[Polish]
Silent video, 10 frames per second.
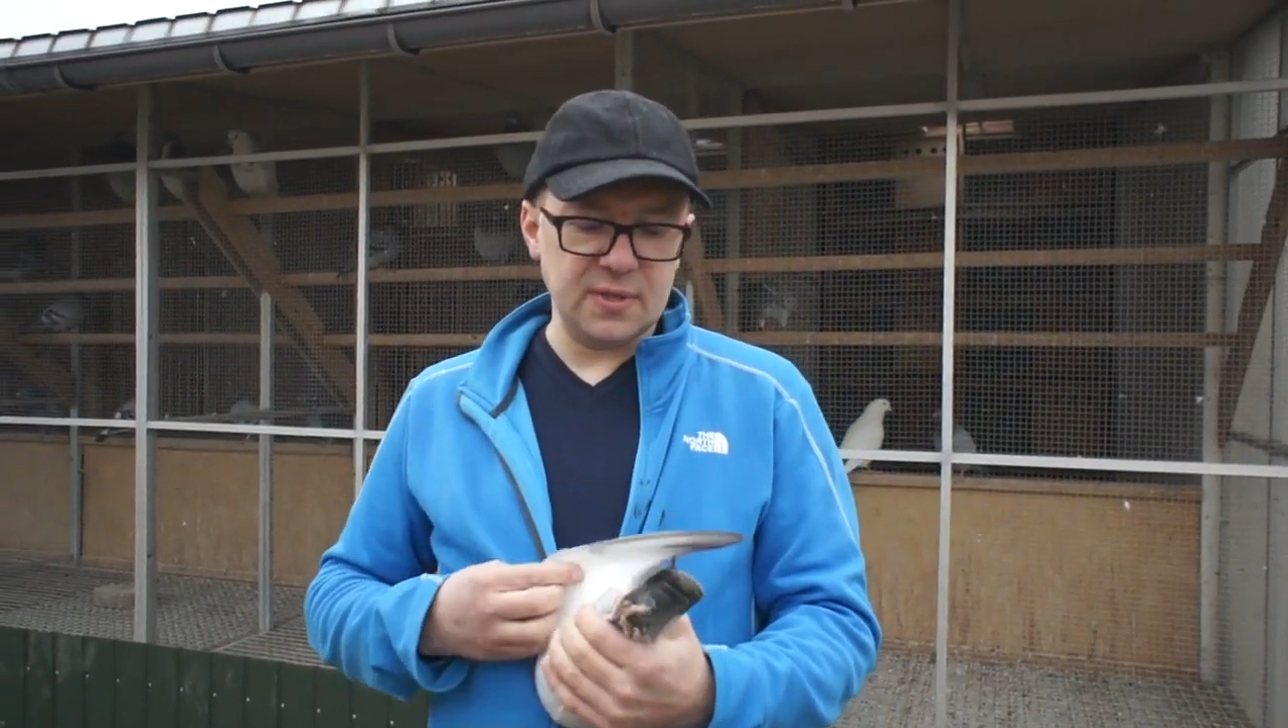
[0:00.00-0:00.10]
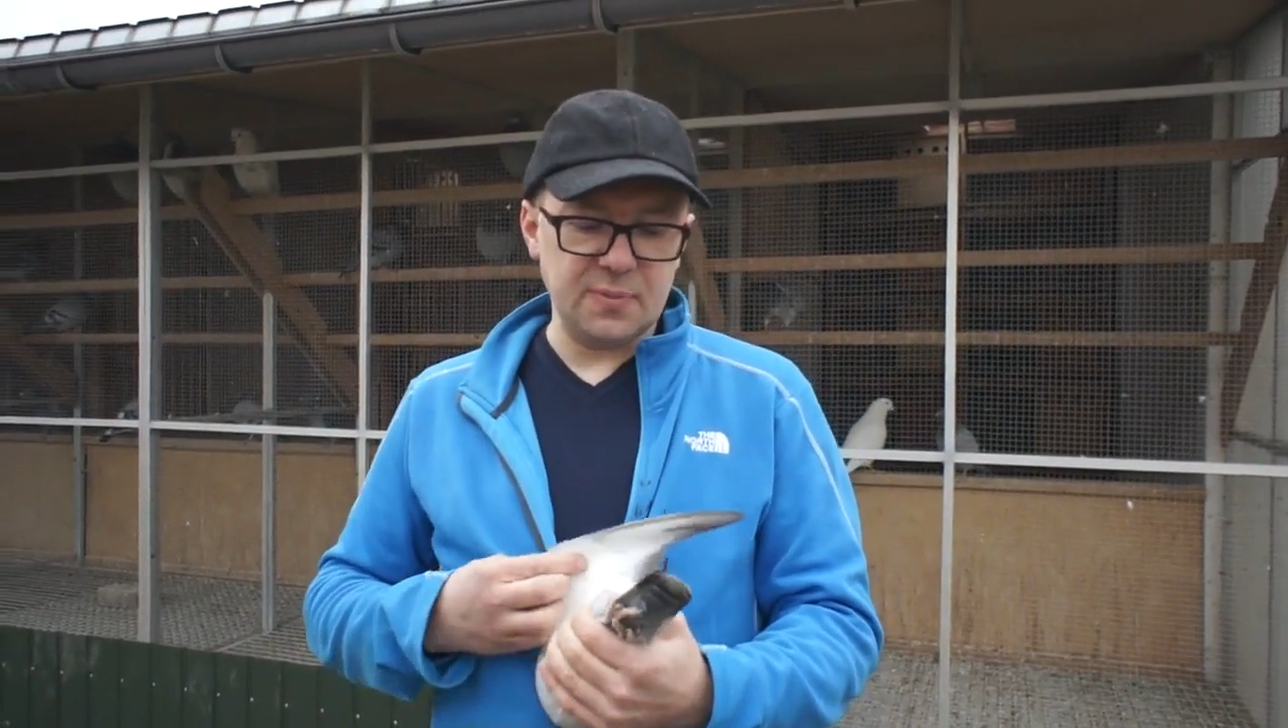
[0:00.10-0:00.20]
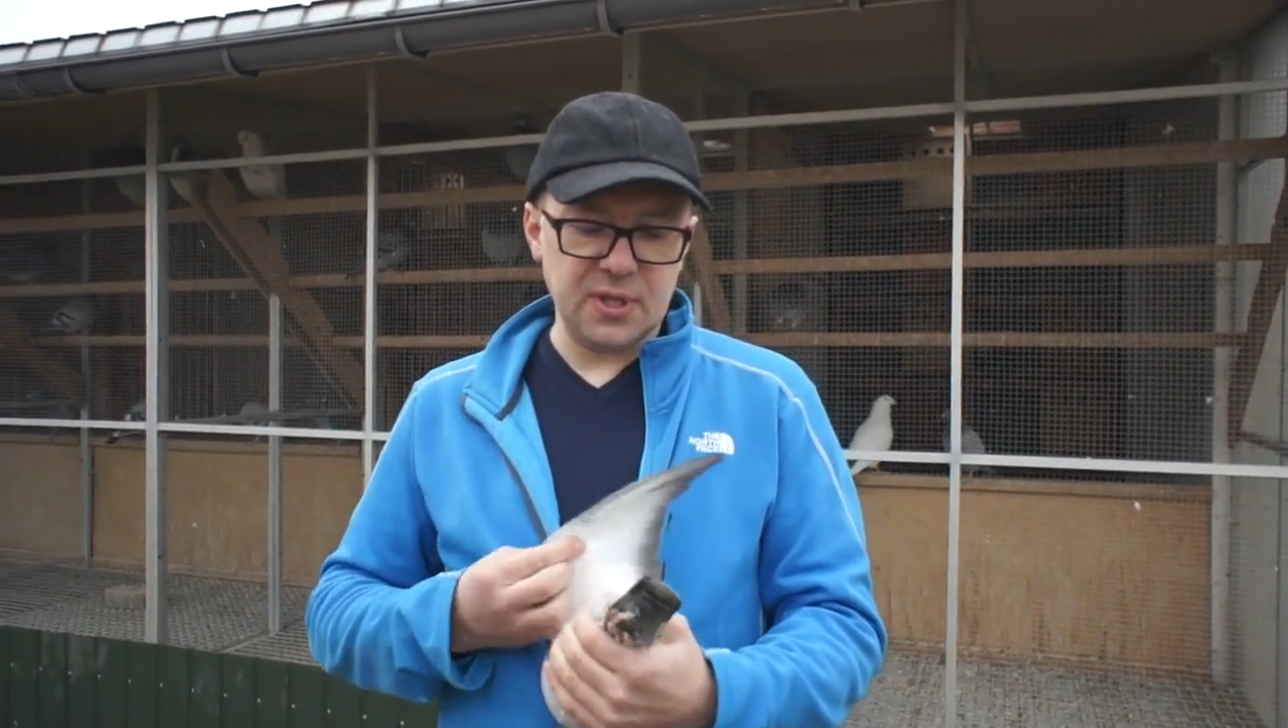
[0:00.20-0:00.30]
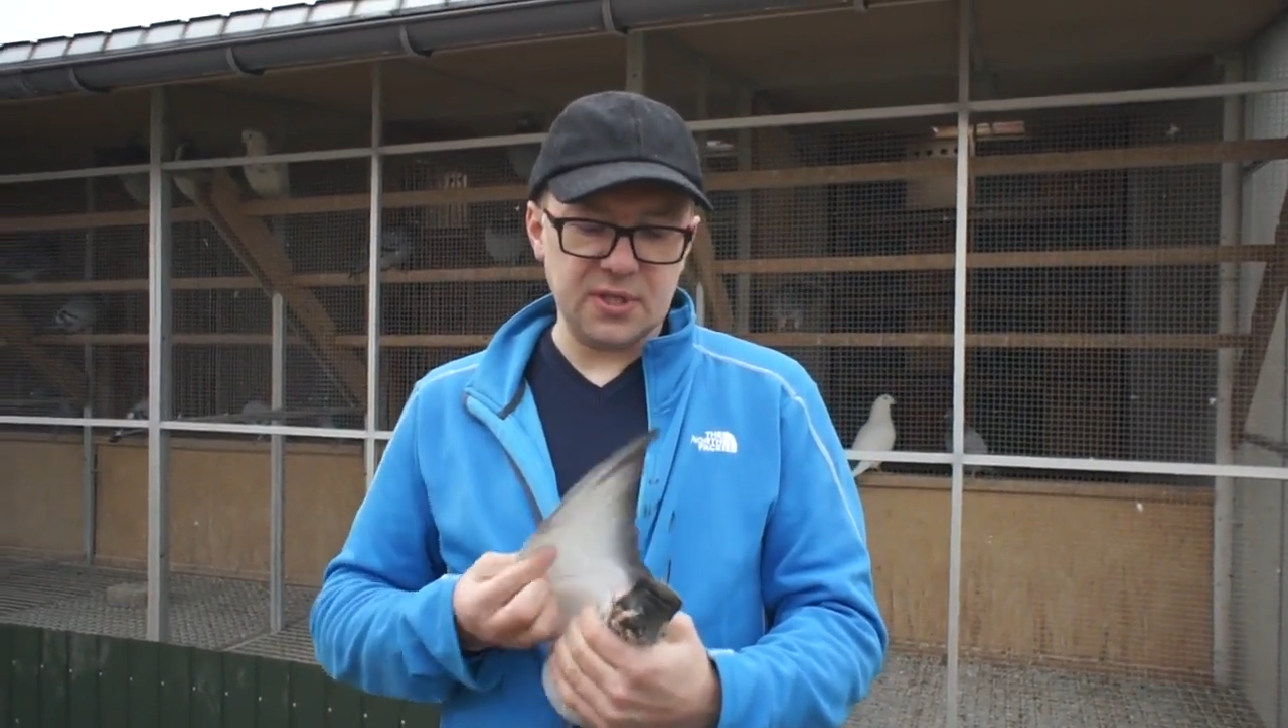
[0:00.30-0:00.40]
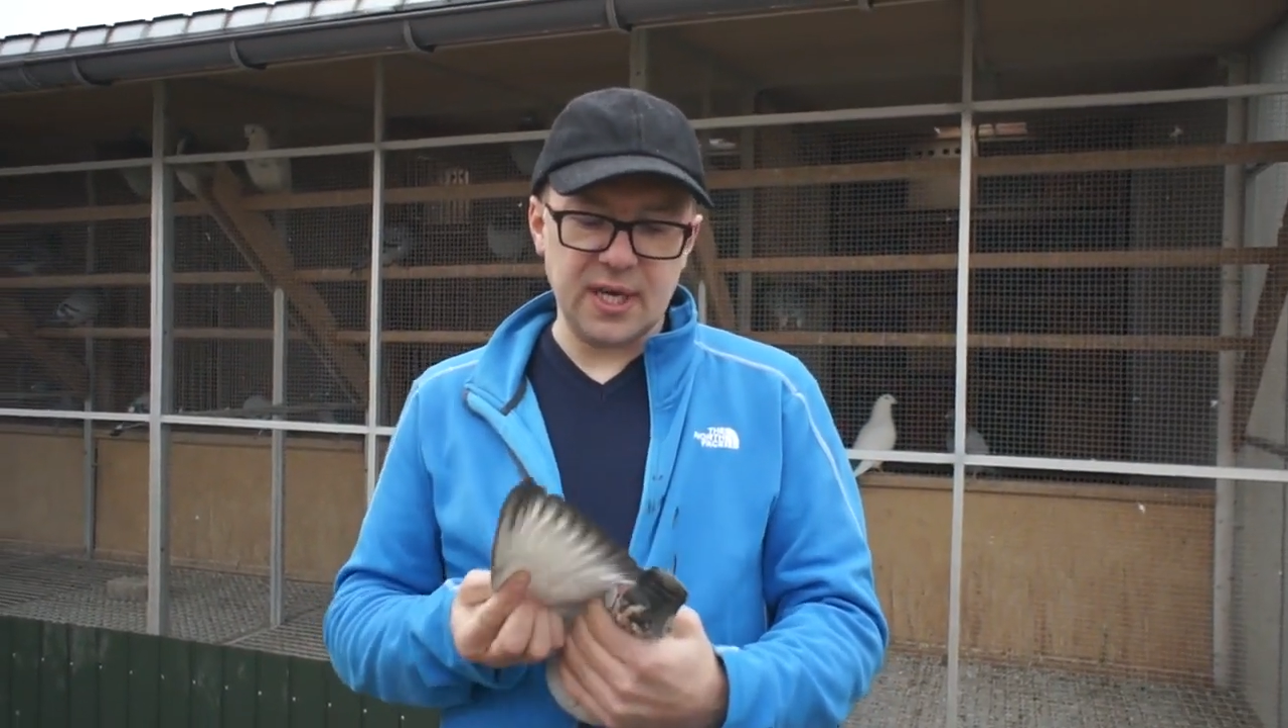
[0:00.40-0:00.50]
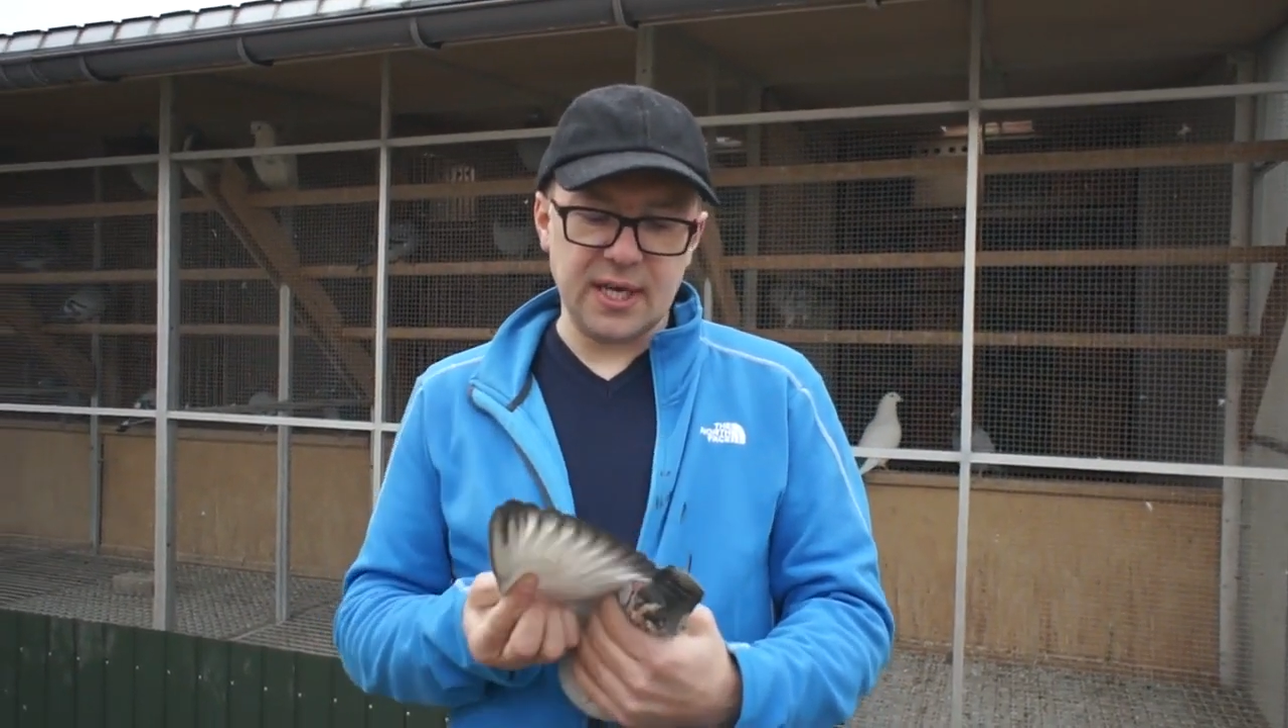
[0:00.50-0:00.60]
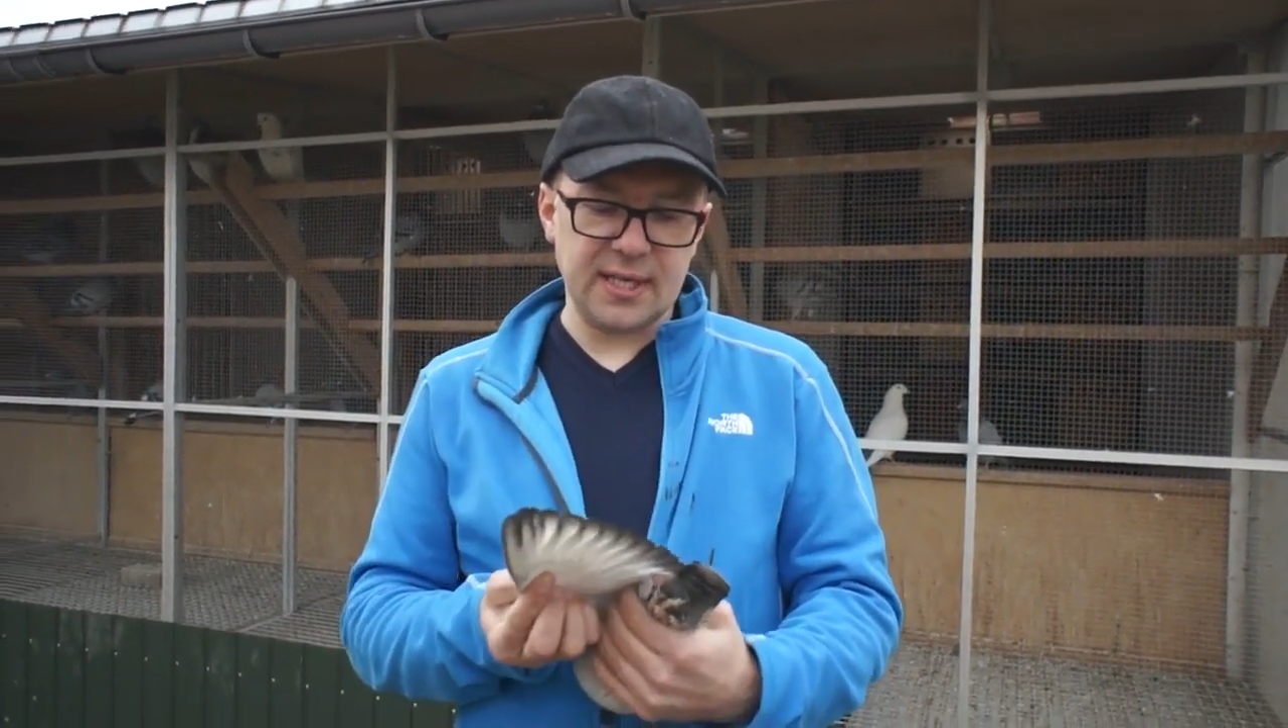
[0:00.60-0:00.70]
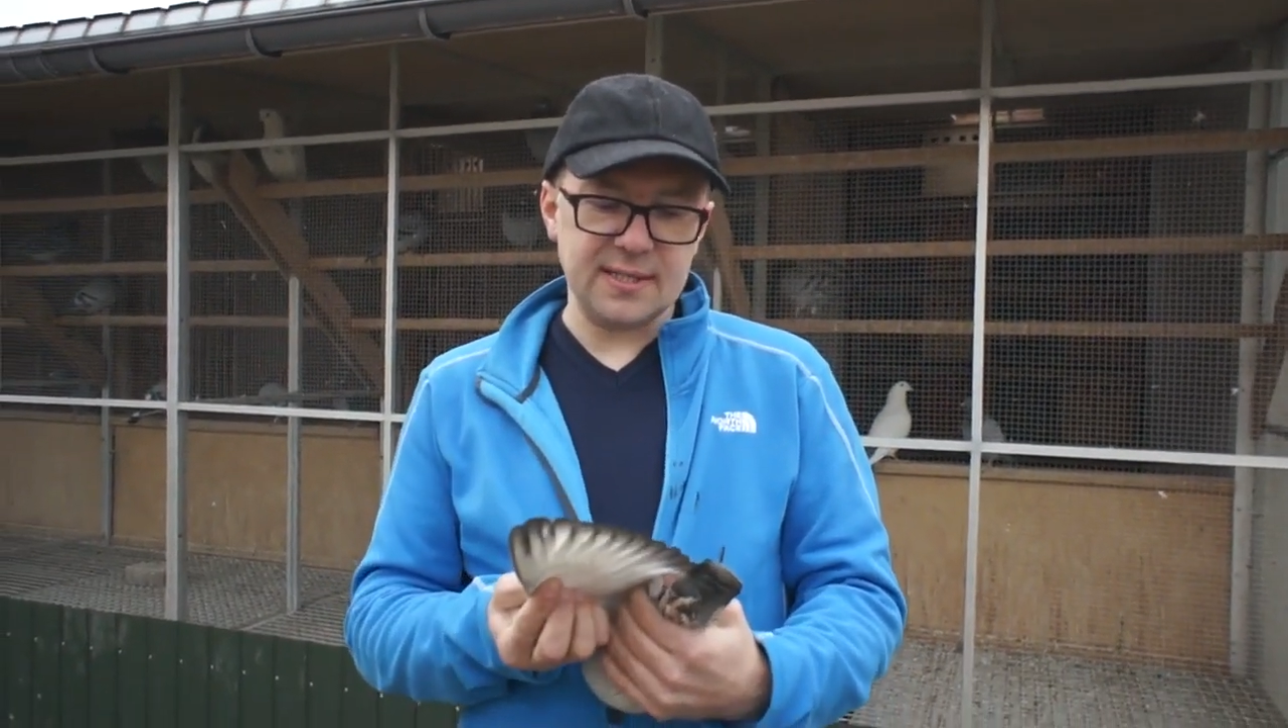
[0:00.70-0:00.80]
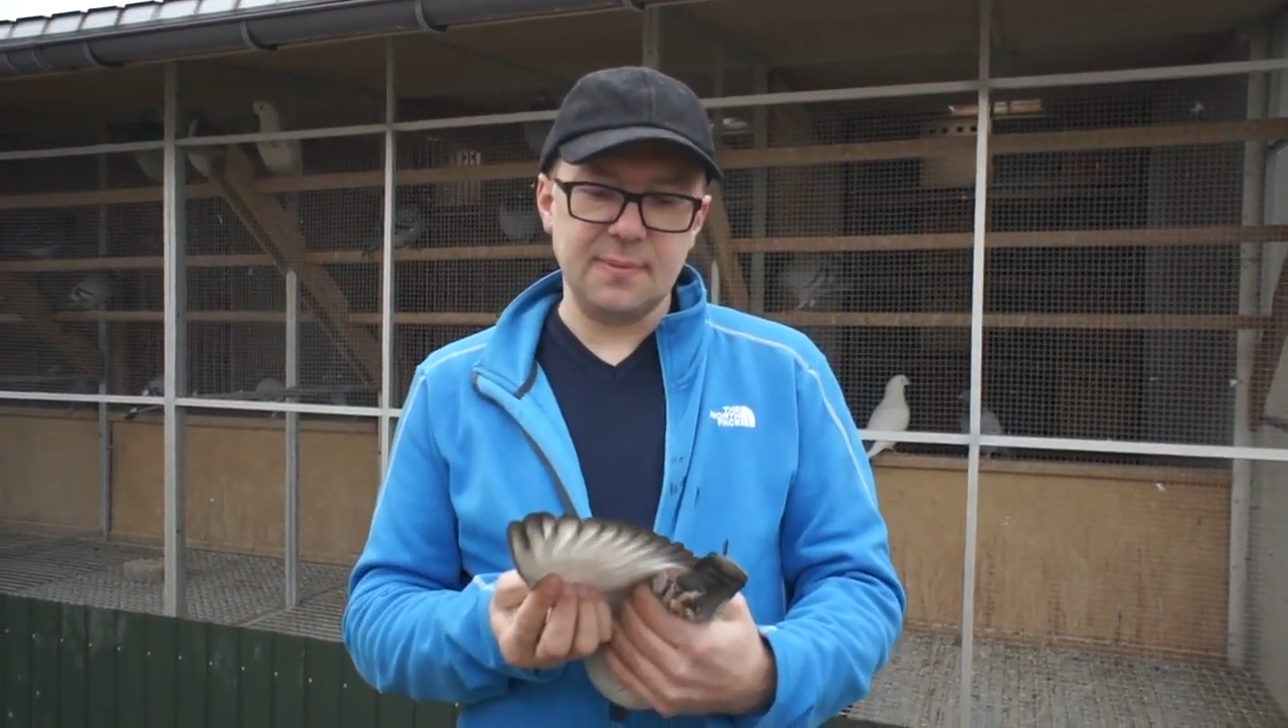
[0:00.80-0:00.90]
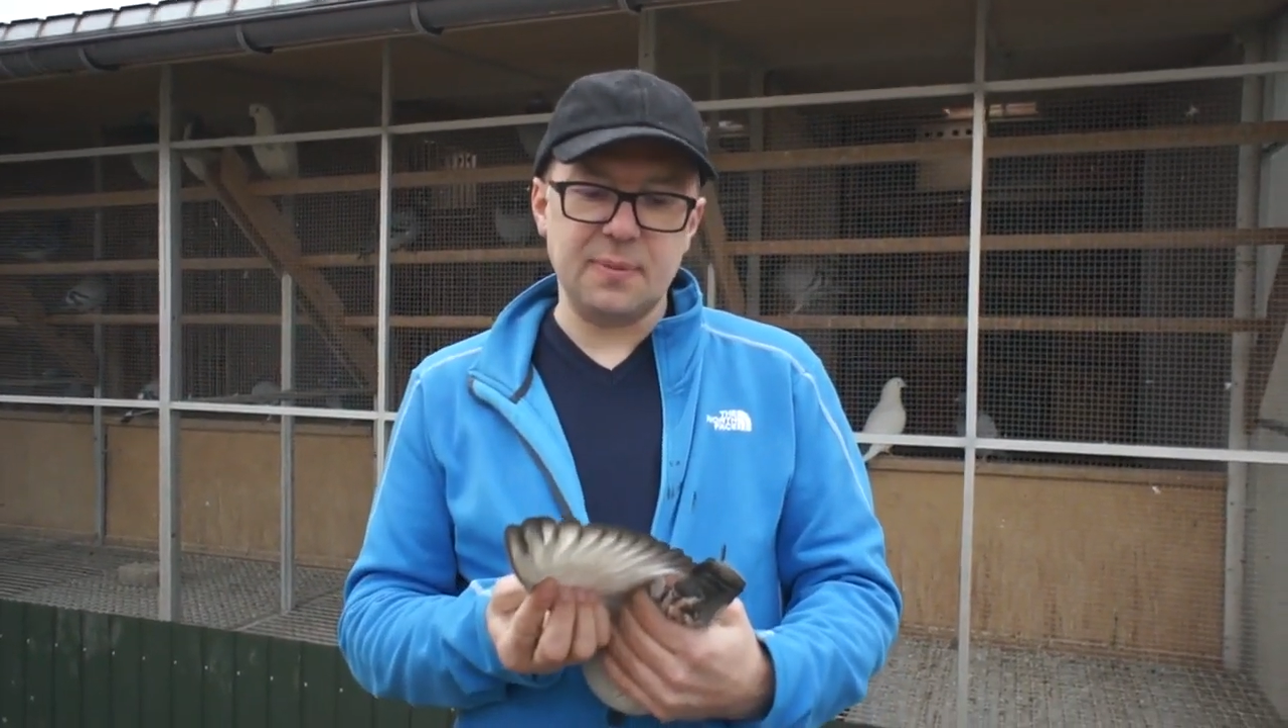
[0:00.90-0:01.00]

że pierwsze jajka z tej